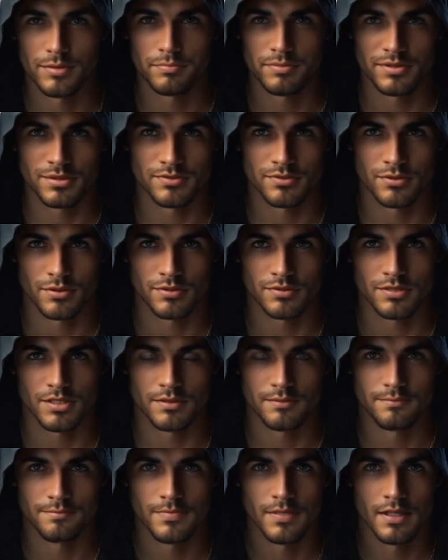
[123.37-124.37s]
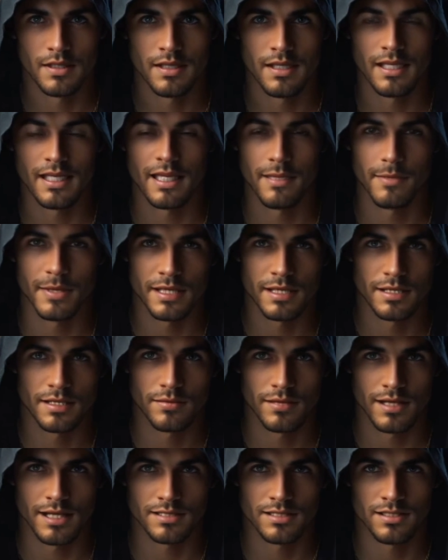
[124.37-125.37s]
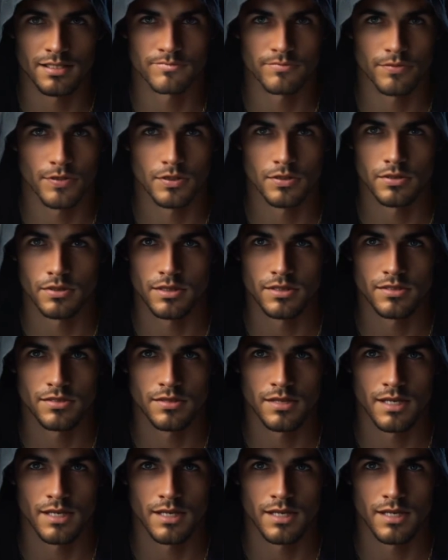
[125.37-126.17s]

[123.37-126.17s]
tempestosa e la vecchia casa in fondo alla